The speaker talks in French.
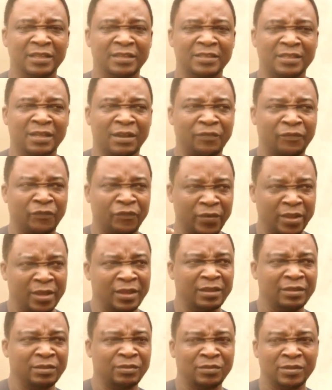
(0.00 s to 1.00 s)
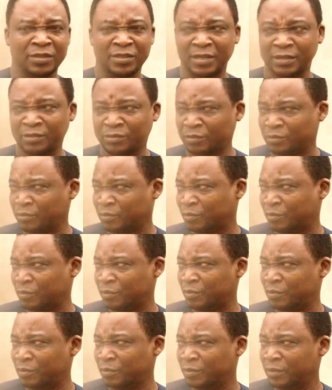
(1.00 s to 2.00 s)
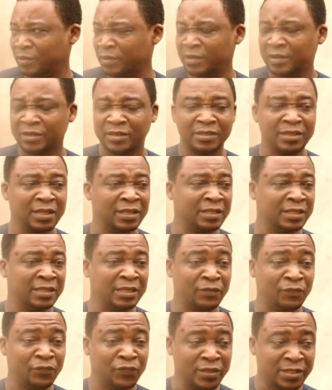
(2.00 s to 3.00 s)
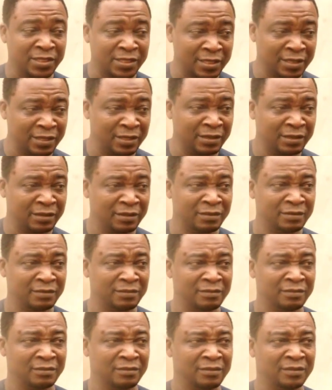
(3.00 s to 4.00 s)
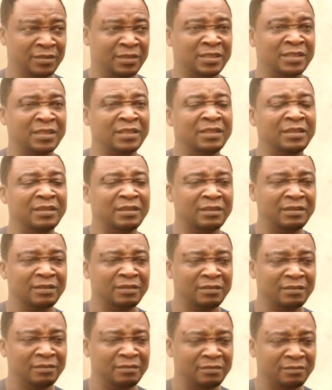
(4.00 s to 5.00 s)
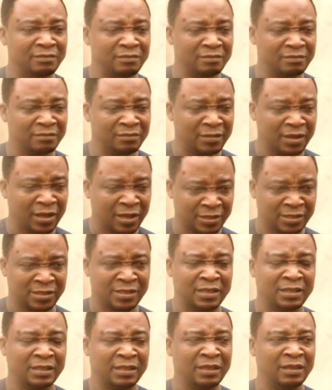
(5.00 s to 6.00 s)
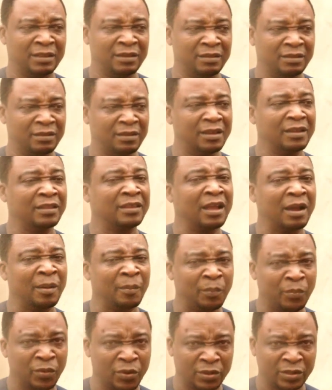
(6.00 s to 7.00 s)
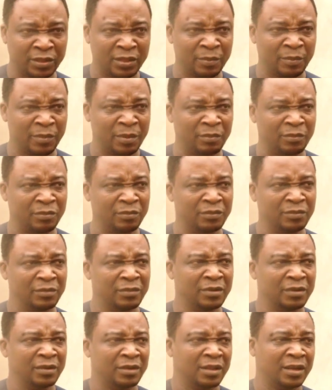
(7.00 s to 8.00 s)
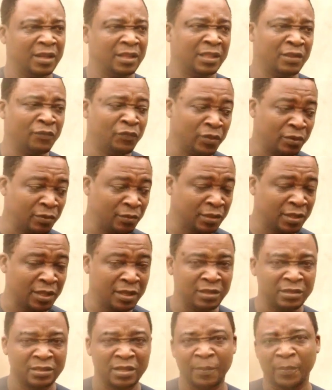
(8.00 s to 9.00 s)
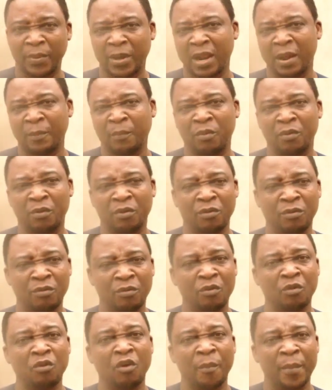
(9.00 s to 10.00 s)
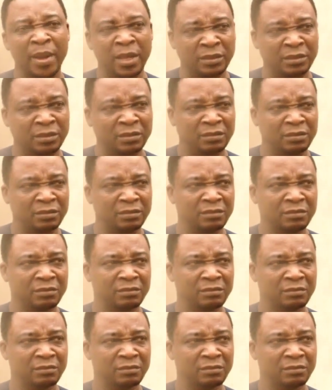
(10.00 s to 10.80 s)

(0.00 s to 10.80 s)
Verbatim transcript: Ça fait de telle sorte que c'est difficile d'y accéder et d'emprunter même. Les difficultés, c'est par rapport au commerce.